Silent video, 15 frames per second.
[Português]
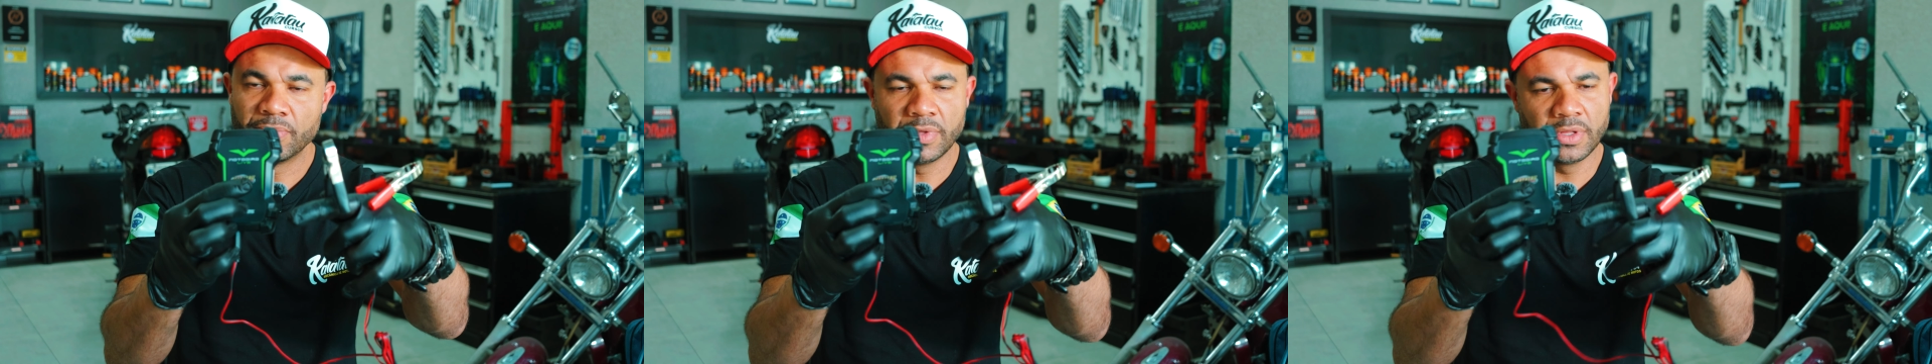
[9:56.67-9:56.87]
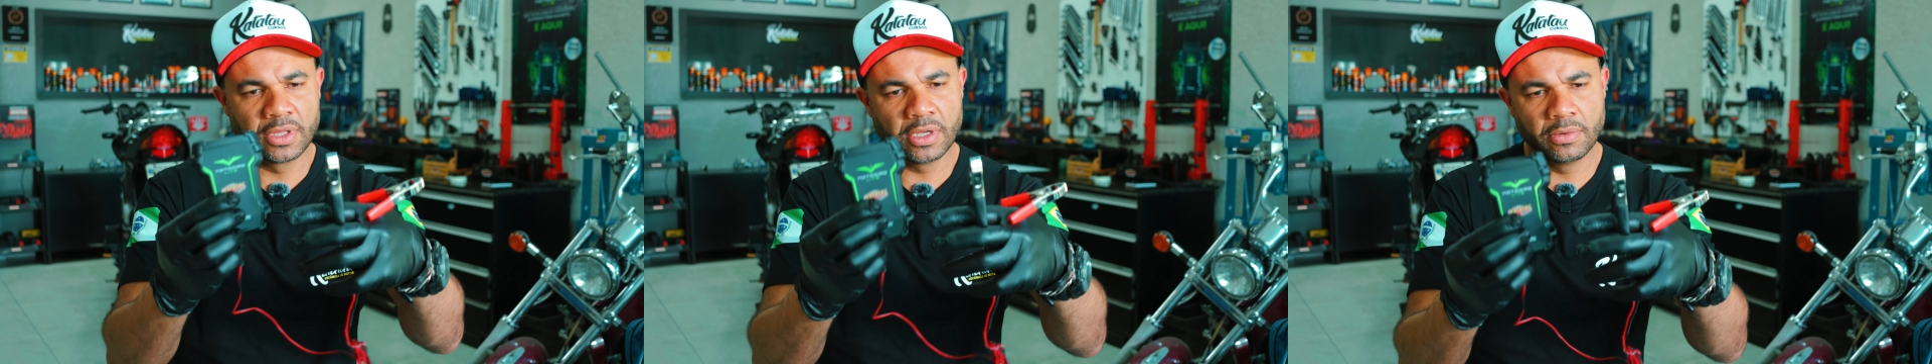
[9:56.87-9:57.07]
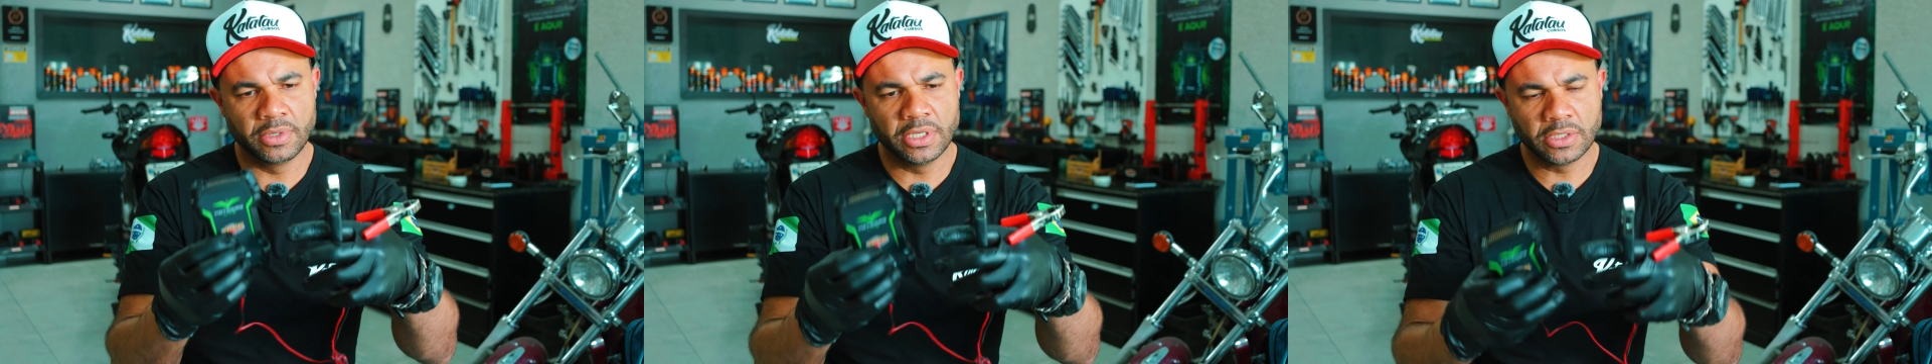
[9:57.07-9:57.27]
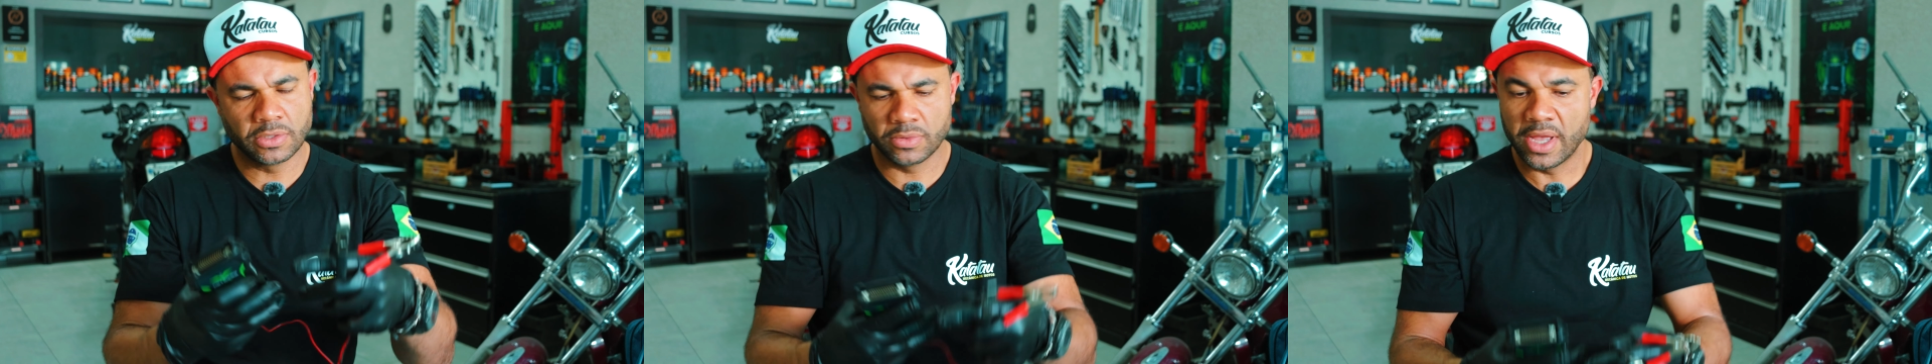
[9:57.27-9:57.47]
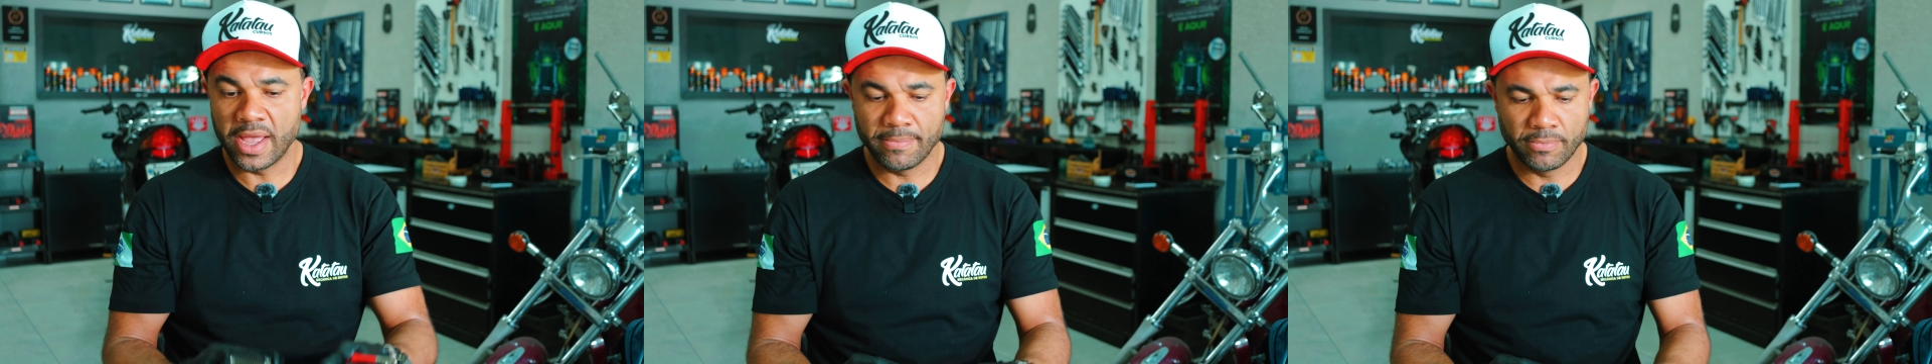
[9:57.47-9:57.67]
Então
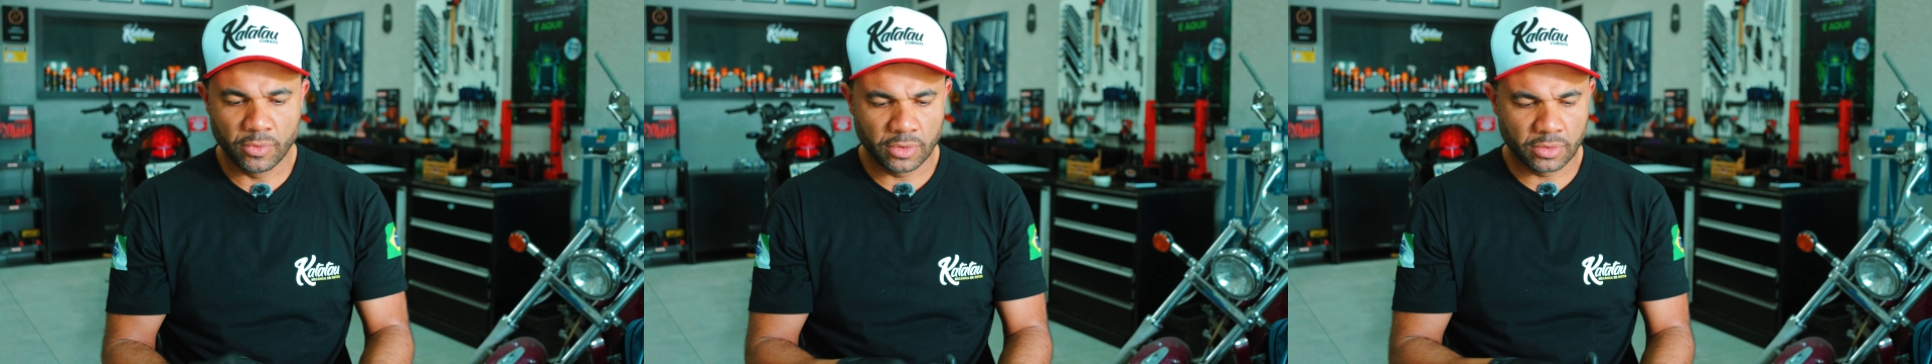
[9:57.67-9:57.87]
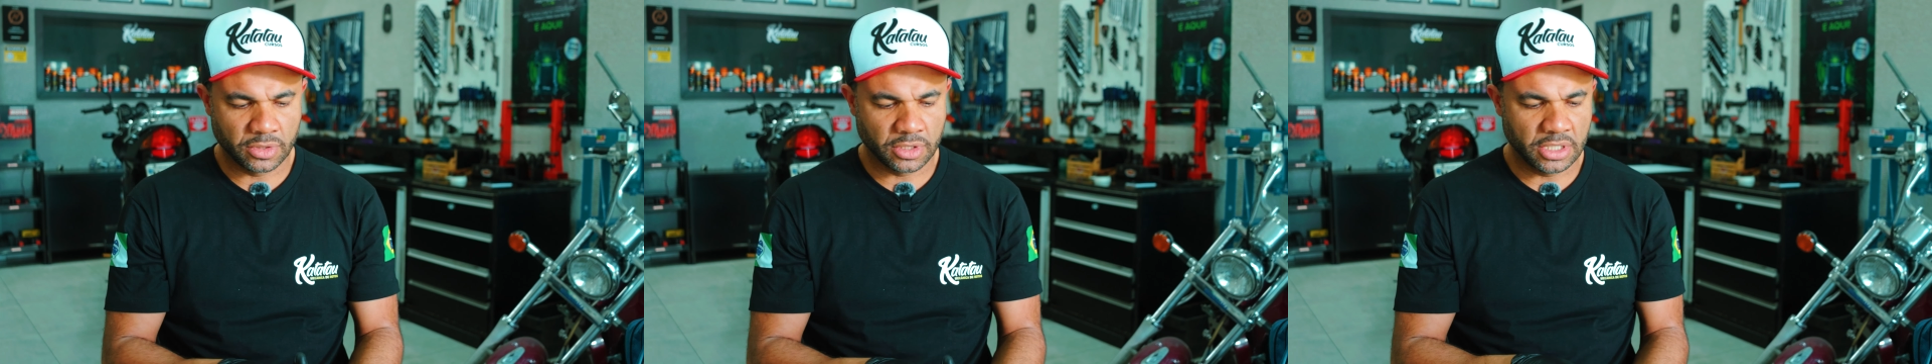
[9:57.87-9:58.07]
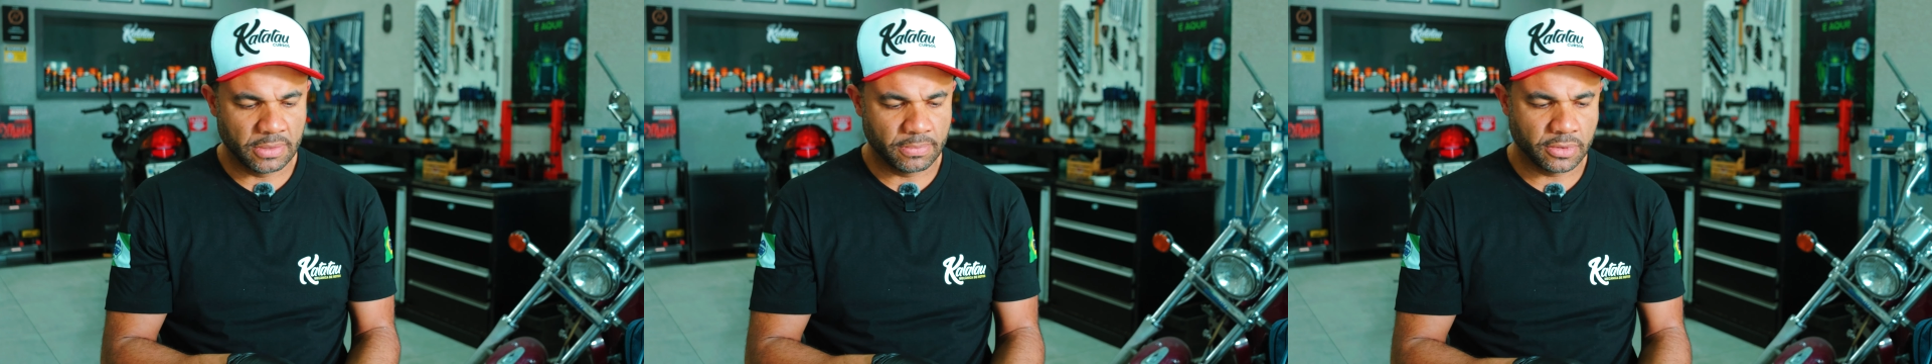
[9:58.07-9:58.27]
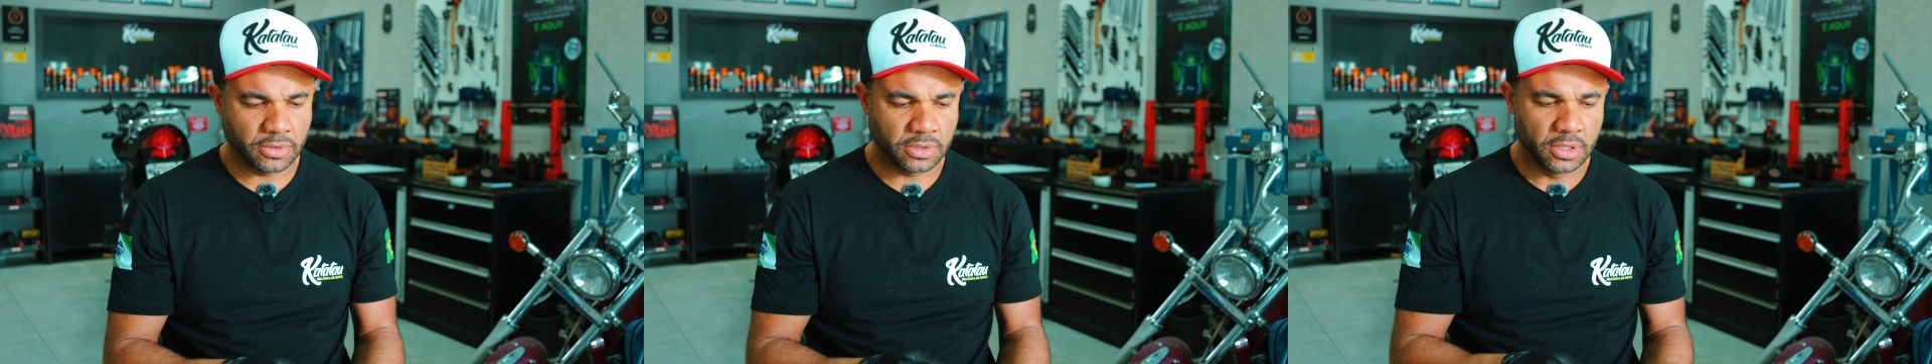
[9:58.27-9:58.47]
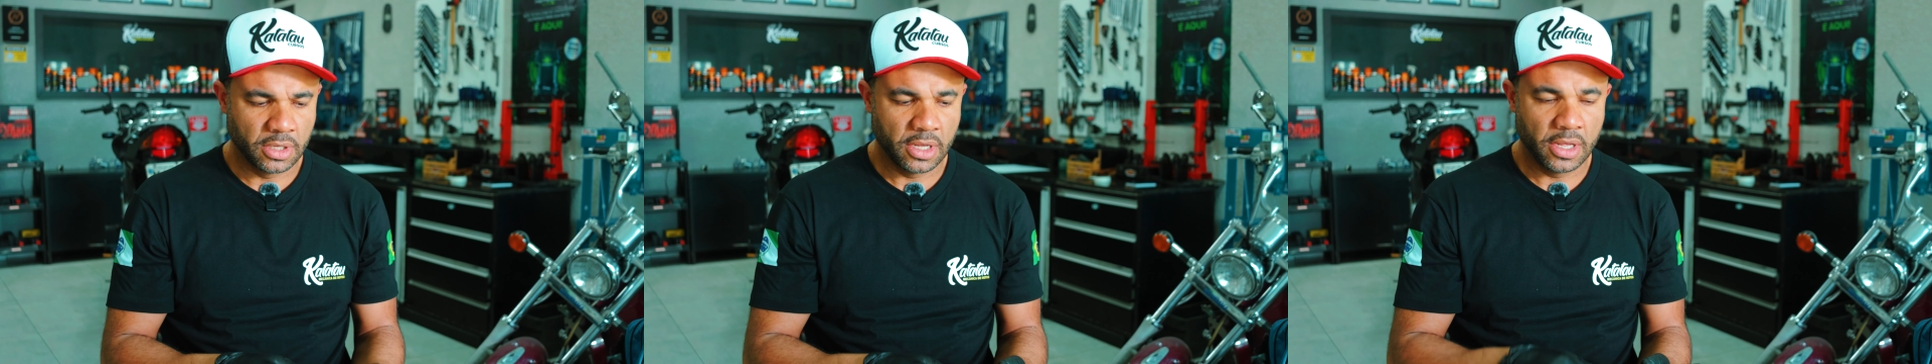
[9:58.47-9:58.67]
isso é muito
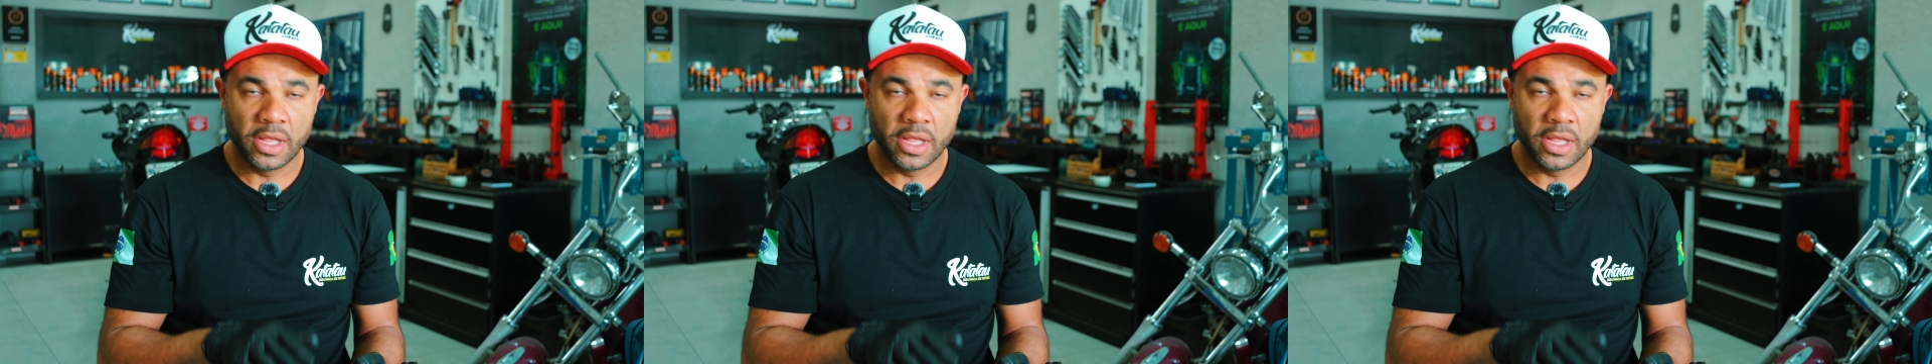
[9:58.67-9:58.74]
simples